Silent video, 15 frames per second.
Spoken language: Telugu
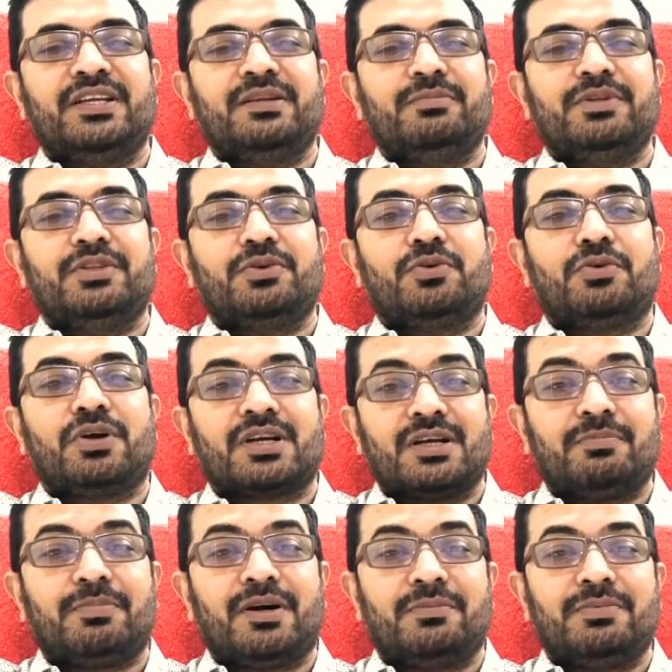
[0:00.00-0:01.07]
ఎనిమిది
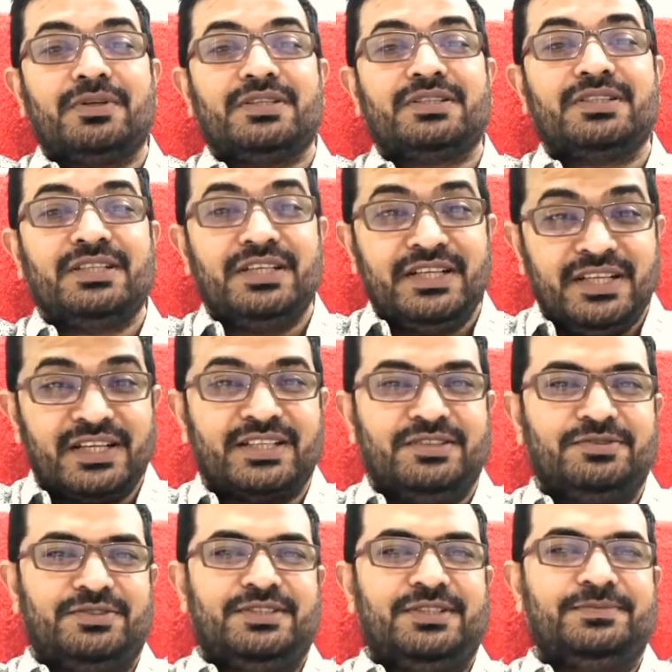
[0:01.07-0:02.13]
కోట్ల పాపులేషన్
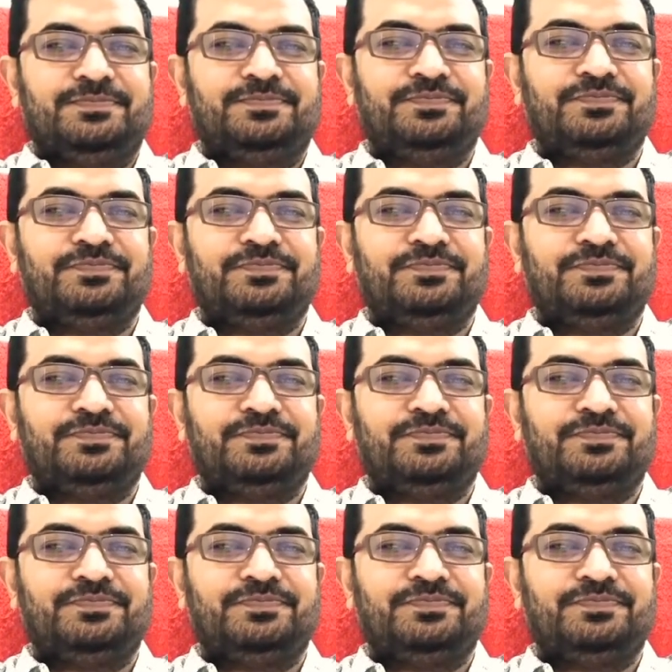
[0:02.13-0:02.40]
ఇండియాది ఉంది